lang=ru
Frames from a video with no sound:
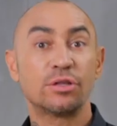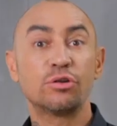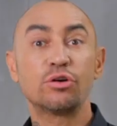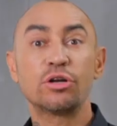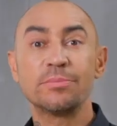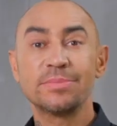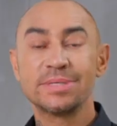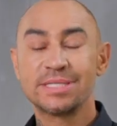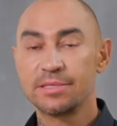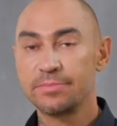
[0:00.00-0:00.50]

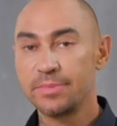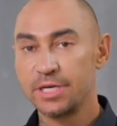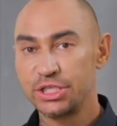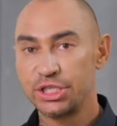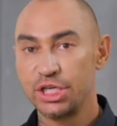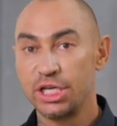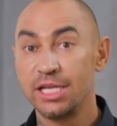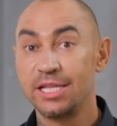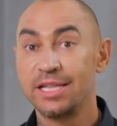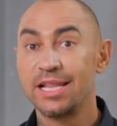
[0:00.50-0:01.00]
который мы
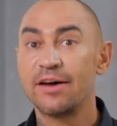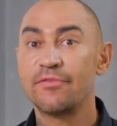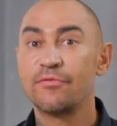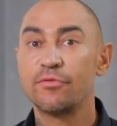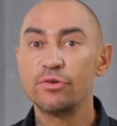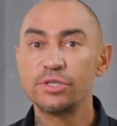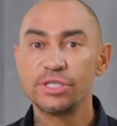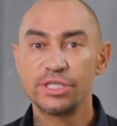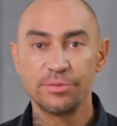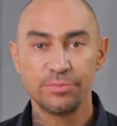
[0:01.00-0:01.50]
замочили на
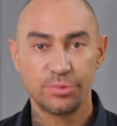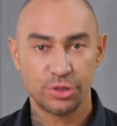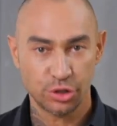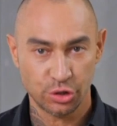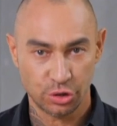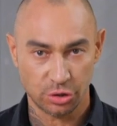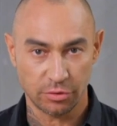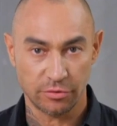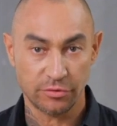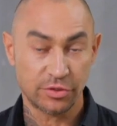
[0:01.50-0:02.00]
8
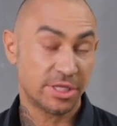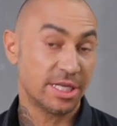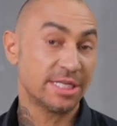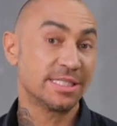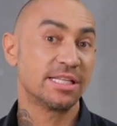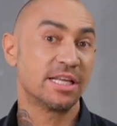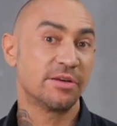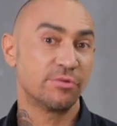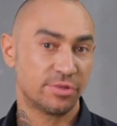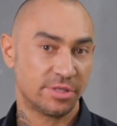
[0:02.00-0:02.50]
часов.
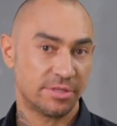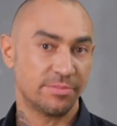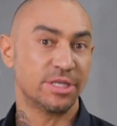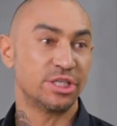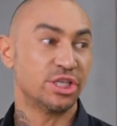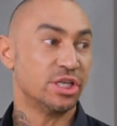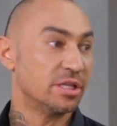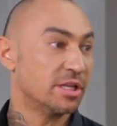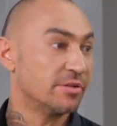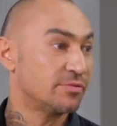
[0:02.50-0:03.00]
Желательно его
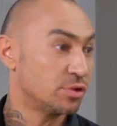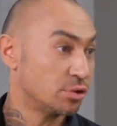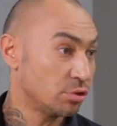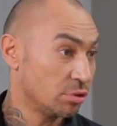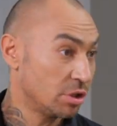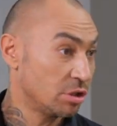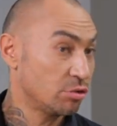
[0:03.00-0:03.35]
замочить на всю